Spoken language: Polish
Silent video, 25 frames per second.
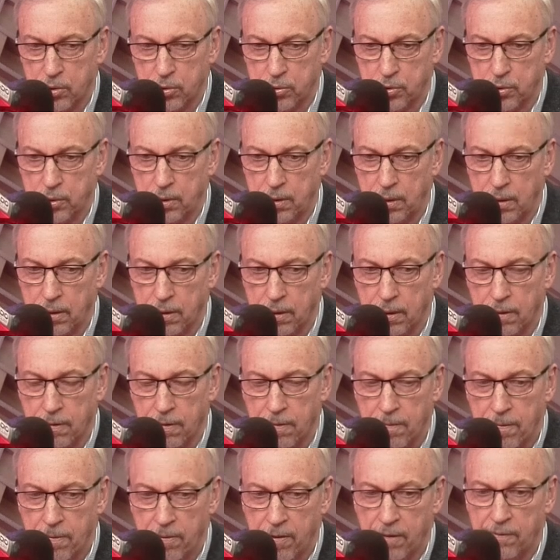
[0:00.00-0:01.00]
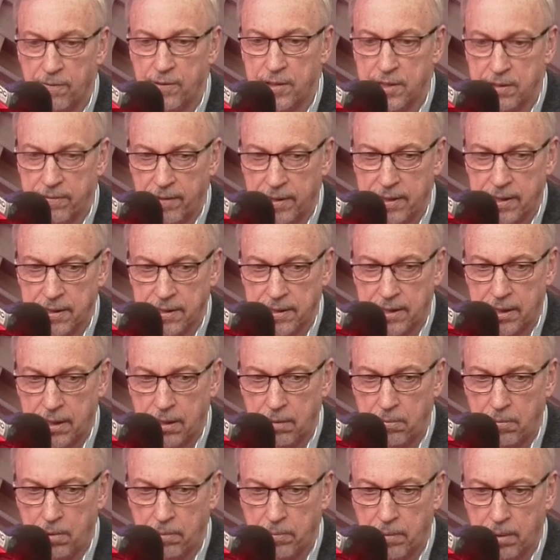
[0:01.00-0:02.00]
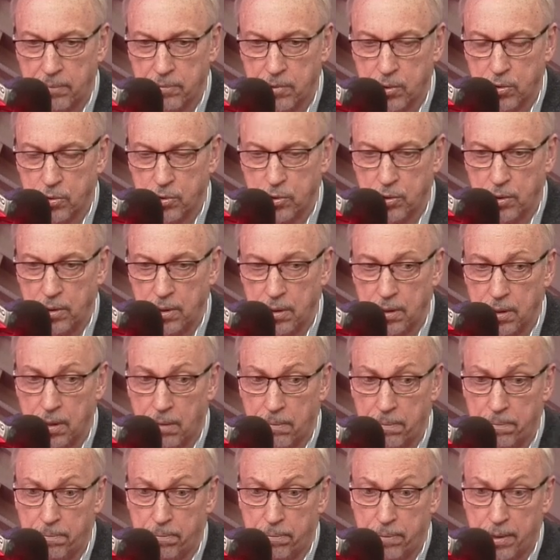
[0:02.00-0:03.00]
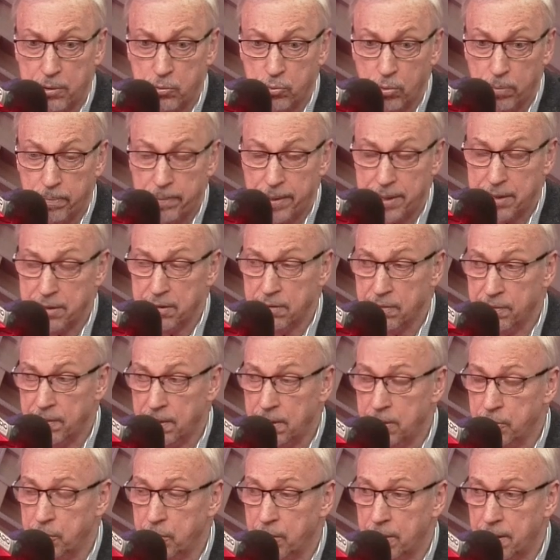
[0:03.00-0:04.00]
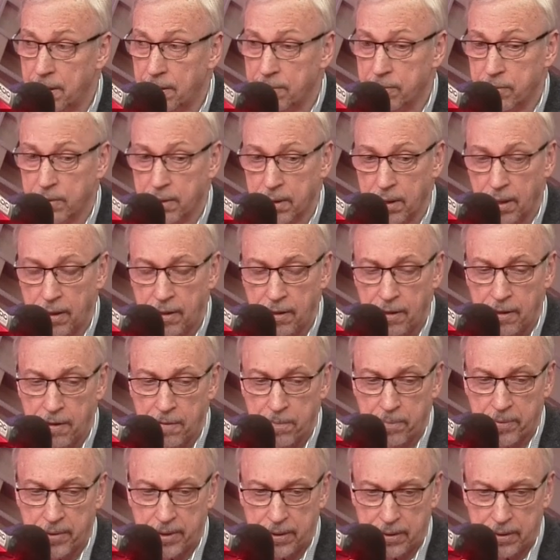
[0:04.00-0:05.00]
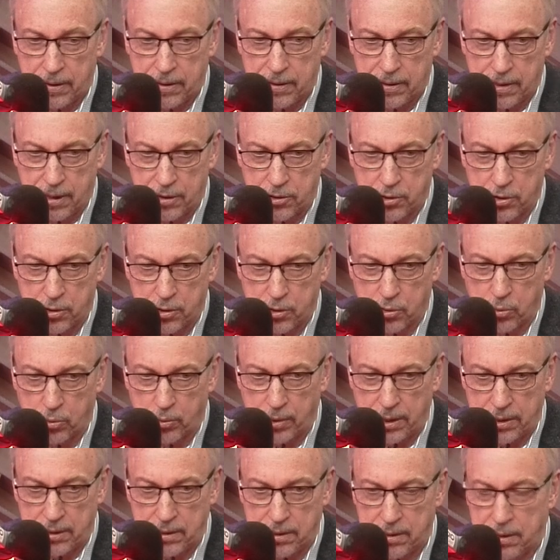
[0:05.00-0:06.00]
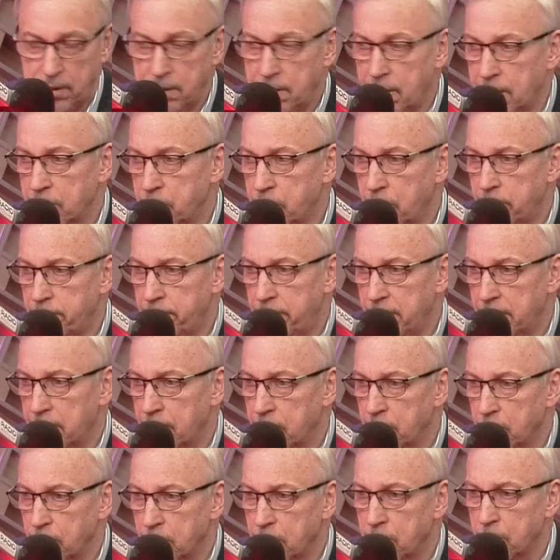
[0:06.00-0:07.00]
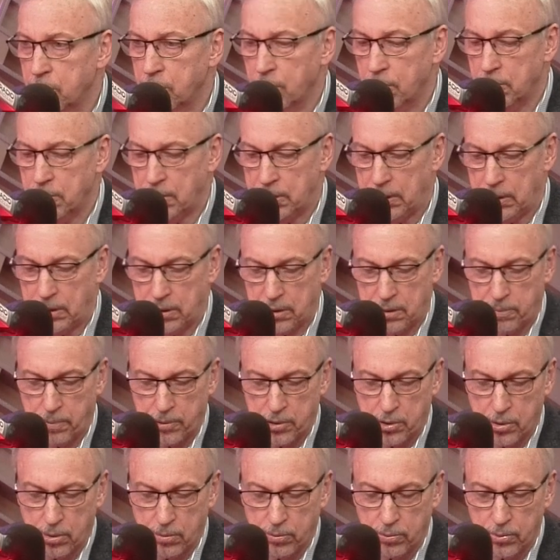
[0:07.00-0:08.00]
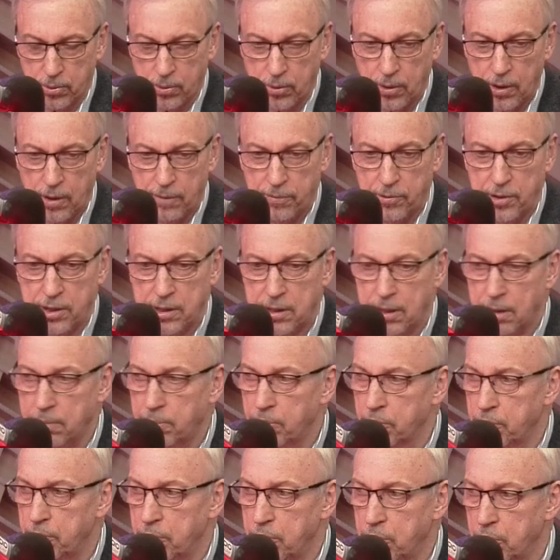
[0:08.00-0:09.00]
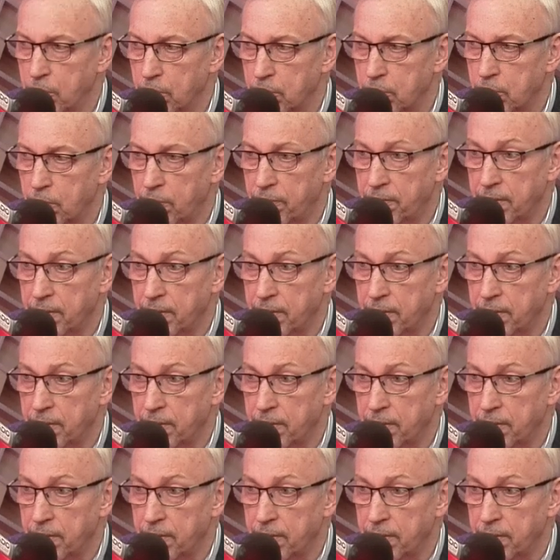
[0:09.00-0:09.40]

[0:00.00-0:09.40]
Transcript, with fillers: do czynienia, wyzwania, z jakimi mamy do czynienia Padło bardzo wiele ciekawych e, także sugestii, także pytań dotyczących sposobu dystrybucji środków